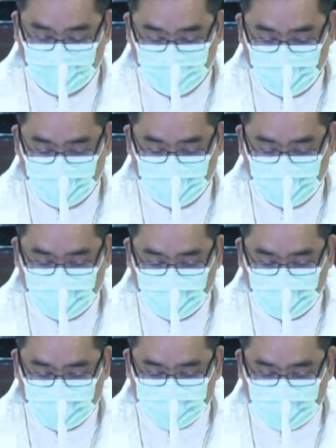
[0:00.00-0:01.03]

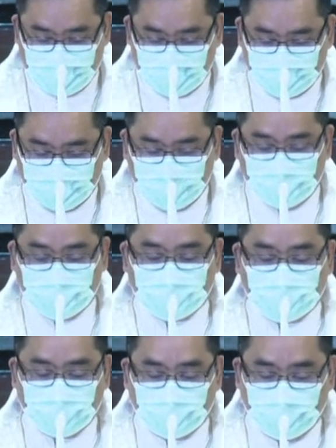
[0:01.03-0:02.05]
Mangyayari sa akin
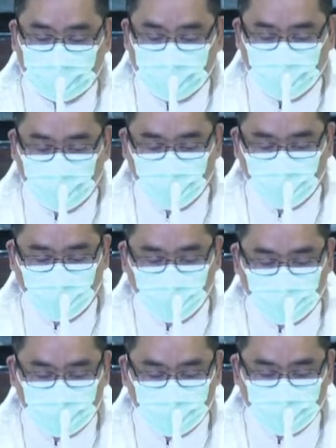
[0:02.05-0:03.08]
ang
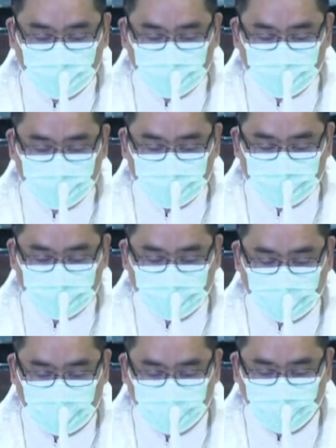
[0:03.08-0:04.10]
iyong
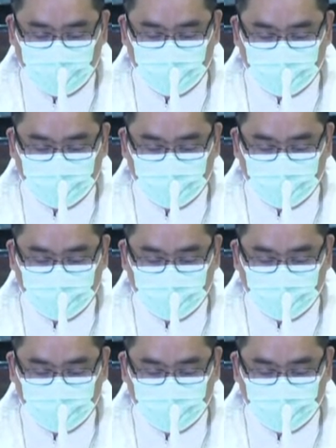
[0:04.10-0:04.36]
sinabi.